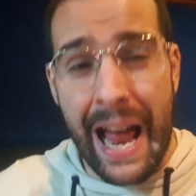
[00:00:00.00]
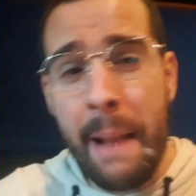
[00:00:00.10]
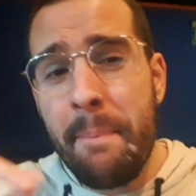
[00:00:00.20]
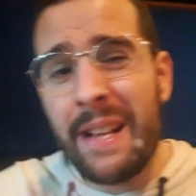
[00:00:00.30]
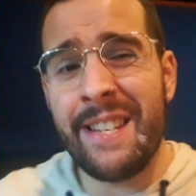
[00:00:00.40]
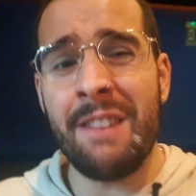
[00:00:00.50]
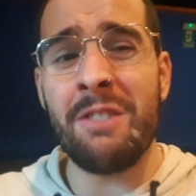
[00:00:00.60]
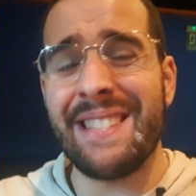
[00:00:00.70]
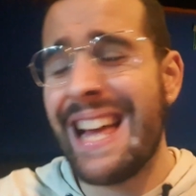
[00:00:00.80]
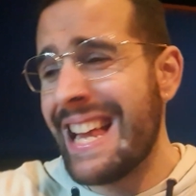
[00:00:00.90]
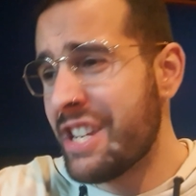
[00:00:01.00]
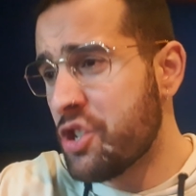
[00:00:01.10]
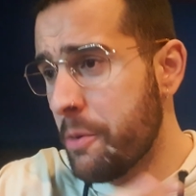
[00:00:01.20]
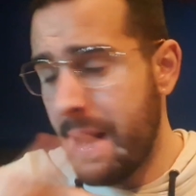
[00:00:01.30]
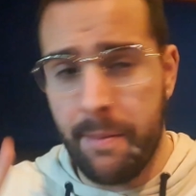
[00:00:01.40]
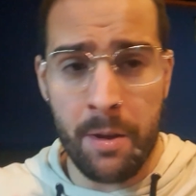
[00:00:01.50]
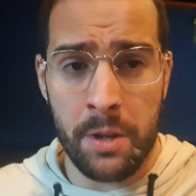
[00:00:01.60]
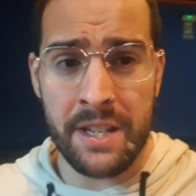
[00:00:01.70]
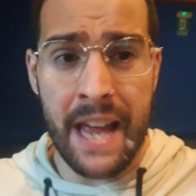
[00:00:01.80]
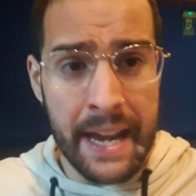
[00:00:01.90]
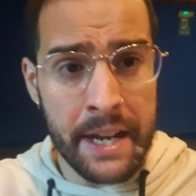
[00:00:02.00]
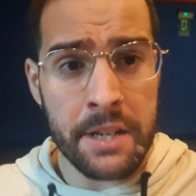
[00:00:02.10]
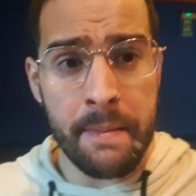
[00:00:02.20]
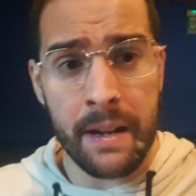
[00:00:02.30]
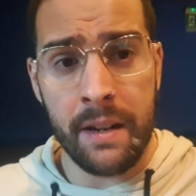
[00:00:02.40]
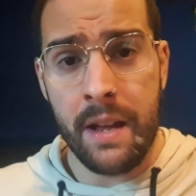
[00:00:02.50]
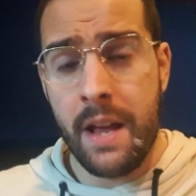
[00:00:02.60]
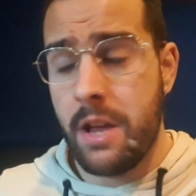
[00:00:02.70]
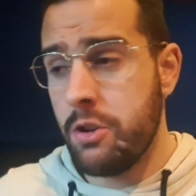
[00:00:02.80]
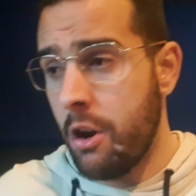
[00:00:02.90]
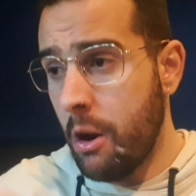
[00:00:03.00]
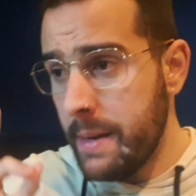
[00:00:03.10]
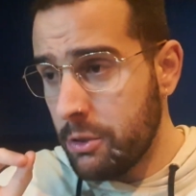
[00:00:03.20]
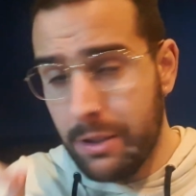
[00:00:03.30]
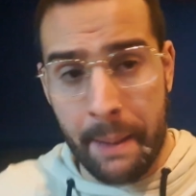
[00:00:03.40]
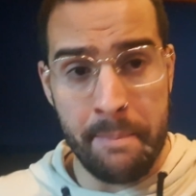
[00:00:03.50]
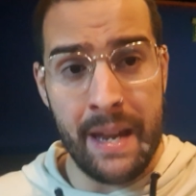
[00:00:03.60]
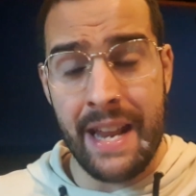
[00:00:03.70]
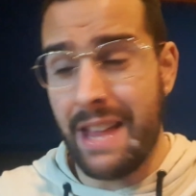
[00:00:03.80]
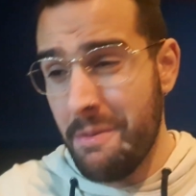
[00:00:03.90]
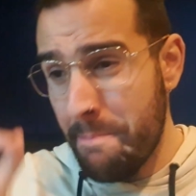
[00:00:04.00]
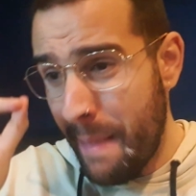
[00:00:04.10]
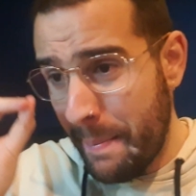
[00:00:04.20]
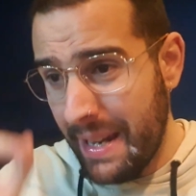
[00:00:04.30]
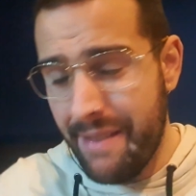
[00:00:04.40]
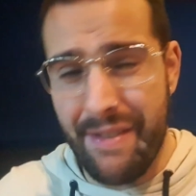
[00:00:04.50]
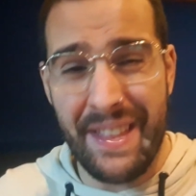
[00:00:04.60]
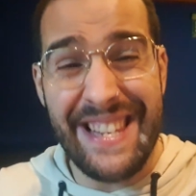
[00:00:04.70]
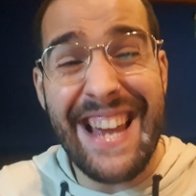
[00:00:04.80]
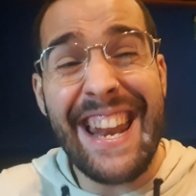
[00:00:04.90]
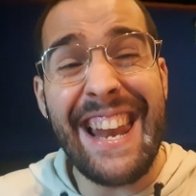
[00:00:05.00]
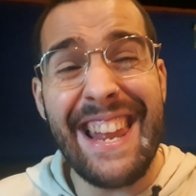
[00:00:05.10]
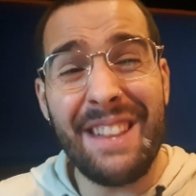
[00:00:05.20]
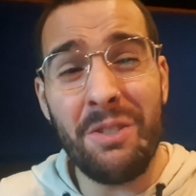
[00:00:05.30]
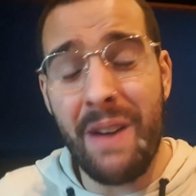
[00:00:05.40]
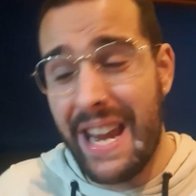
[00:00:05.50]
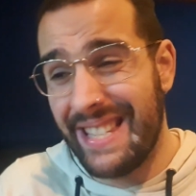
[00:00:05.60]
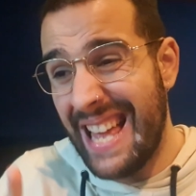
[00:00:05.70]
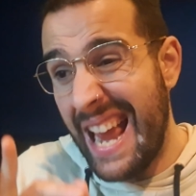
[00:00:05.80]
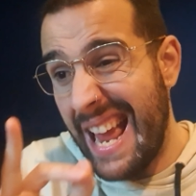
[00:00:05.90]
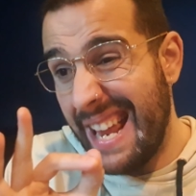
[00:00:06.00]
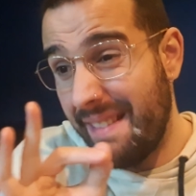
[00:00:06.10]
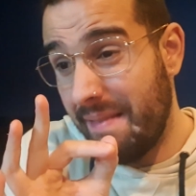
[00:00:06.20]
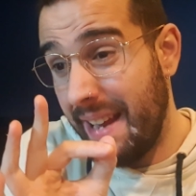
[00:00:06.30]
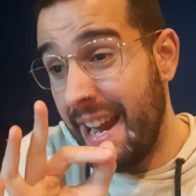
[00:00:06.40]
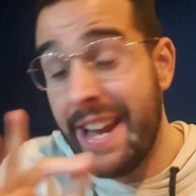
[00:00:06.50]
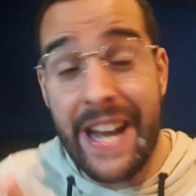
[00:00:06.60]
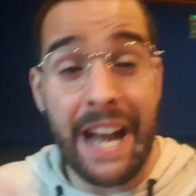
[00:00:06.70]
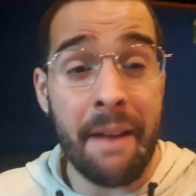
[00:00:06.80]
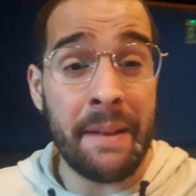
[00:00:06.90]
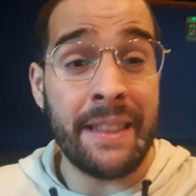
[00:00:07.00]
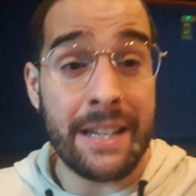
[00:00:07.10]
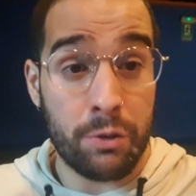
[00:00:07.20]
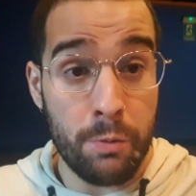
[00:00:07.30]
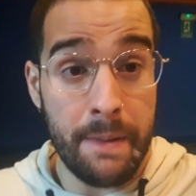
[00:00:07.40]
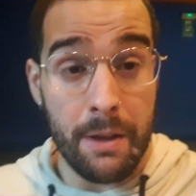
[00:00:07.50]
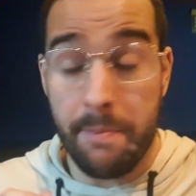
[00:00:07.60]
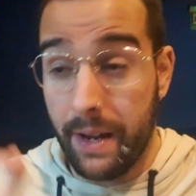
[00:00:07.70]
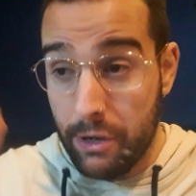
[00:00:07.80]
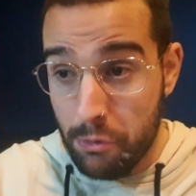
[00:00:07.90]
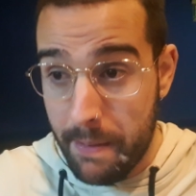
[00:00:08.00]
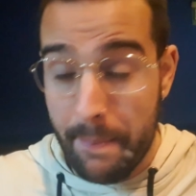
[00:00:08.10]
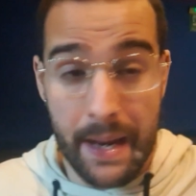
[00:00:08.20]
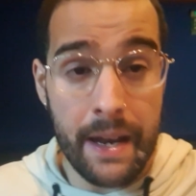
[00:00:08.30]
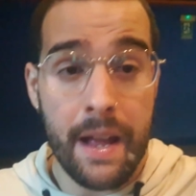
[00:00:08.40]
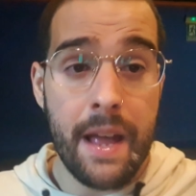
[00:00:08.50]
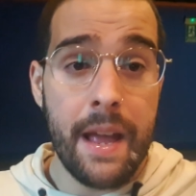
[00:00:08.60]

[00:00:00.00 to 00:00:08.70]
Al Pacino está soberbio, desde Irisman yo no lo he visto tan bien y hace un papel difícil. Ya en el Leto está increíblemente estúpido, porque su papel,